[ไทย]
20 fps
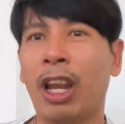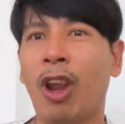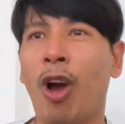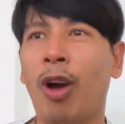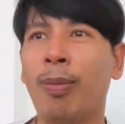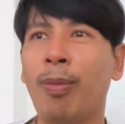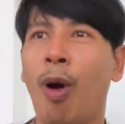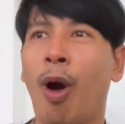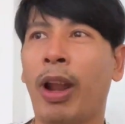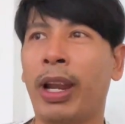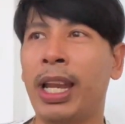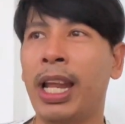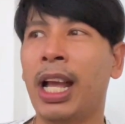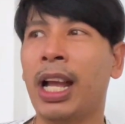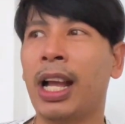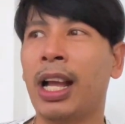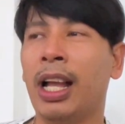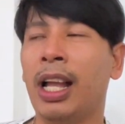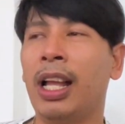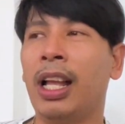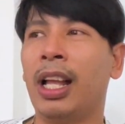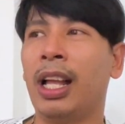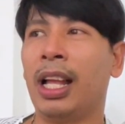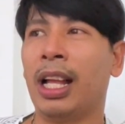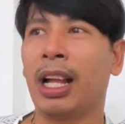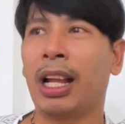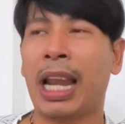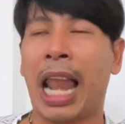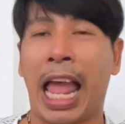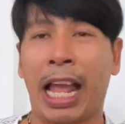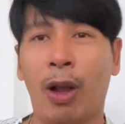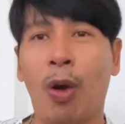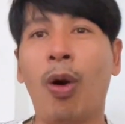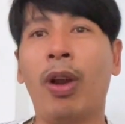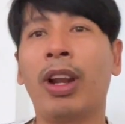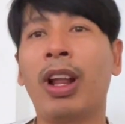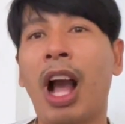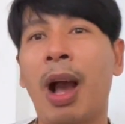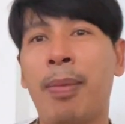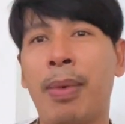ลองบอร์ดเนี่ยหลายคน
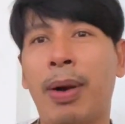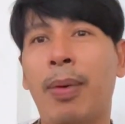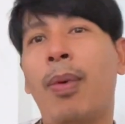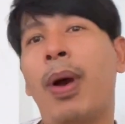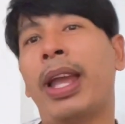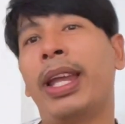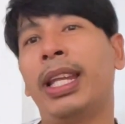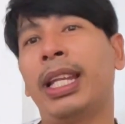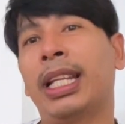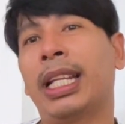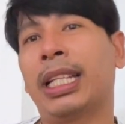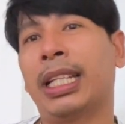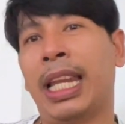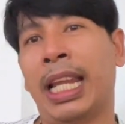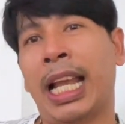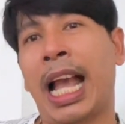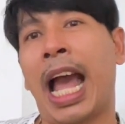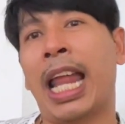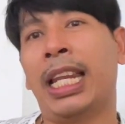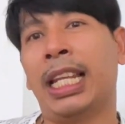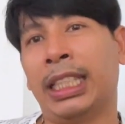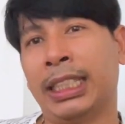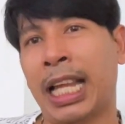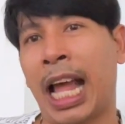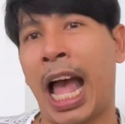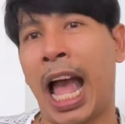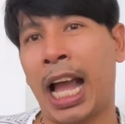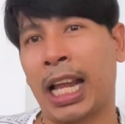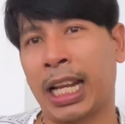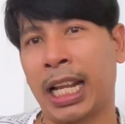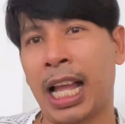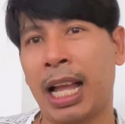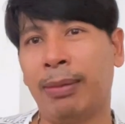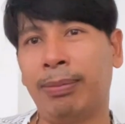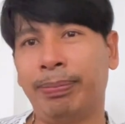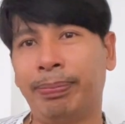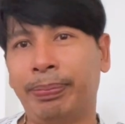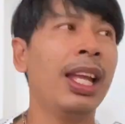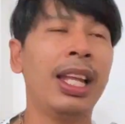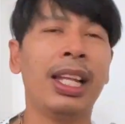ก็เอามาไว้ในการเดินทางนะครับ
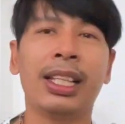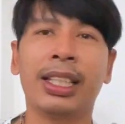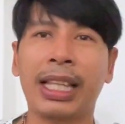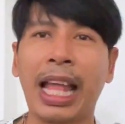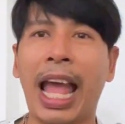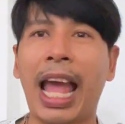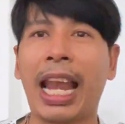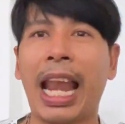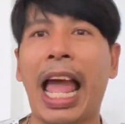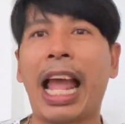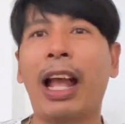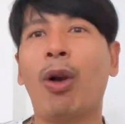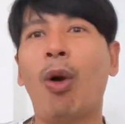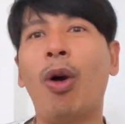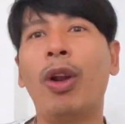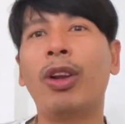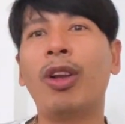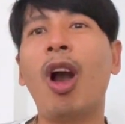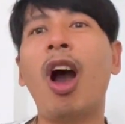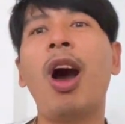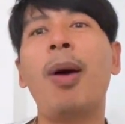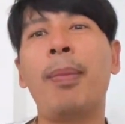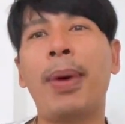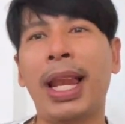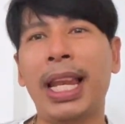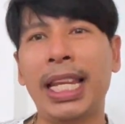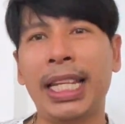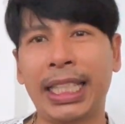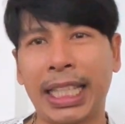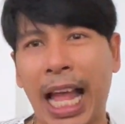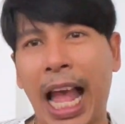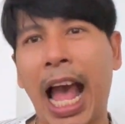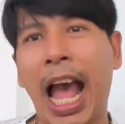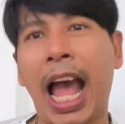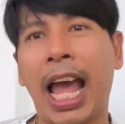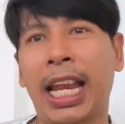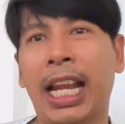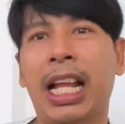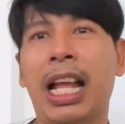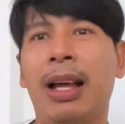แต่หลายคนก็เอามาเล่นท่า
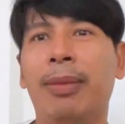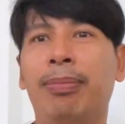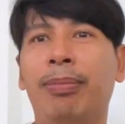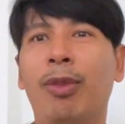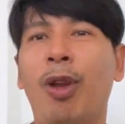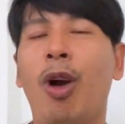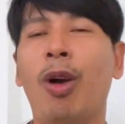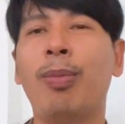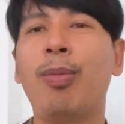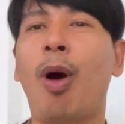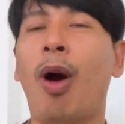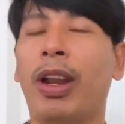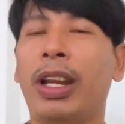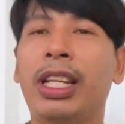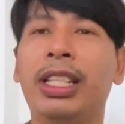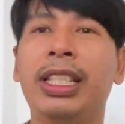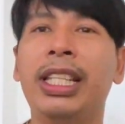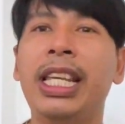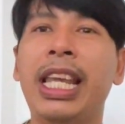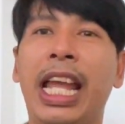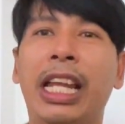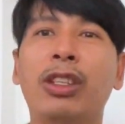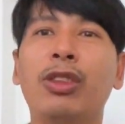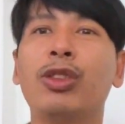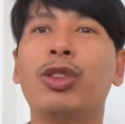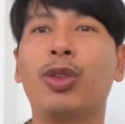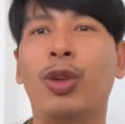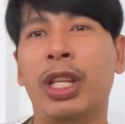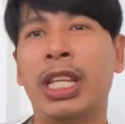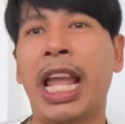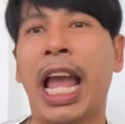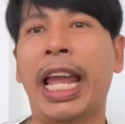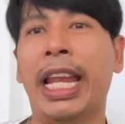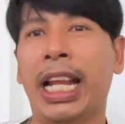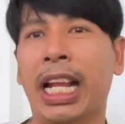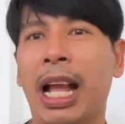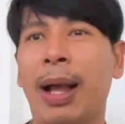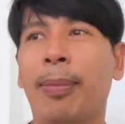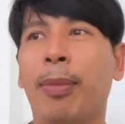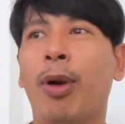นะครับลองบอร์ดนี่ที่เห็นส่วนใหญ่
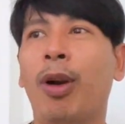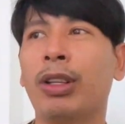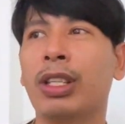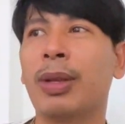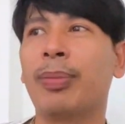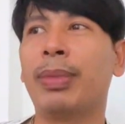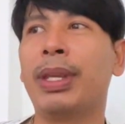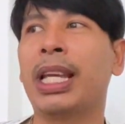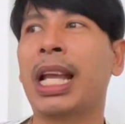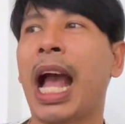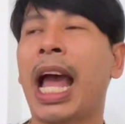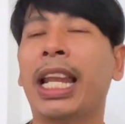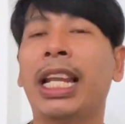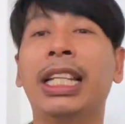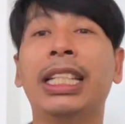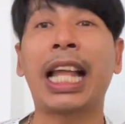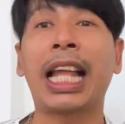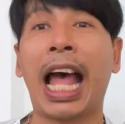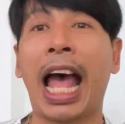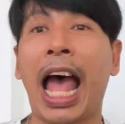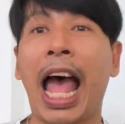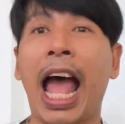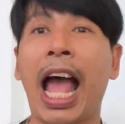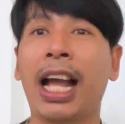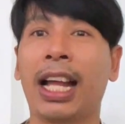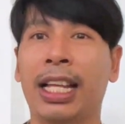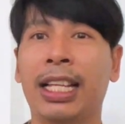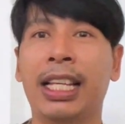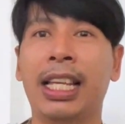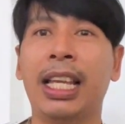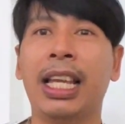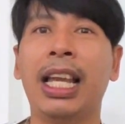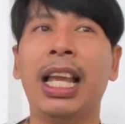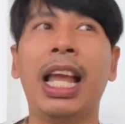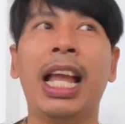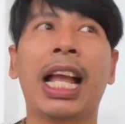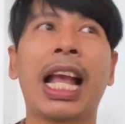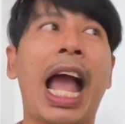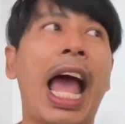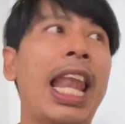นะครับ ก็จะมีการเดิทาง
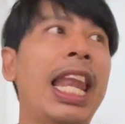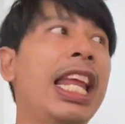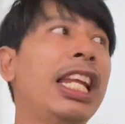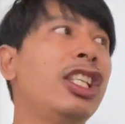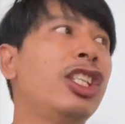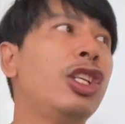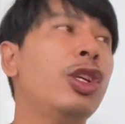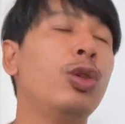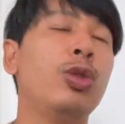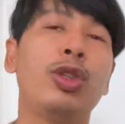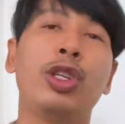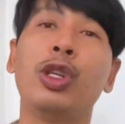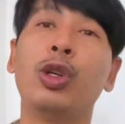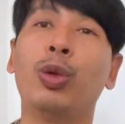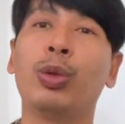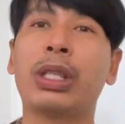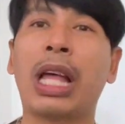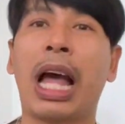การเล่นชิวๆ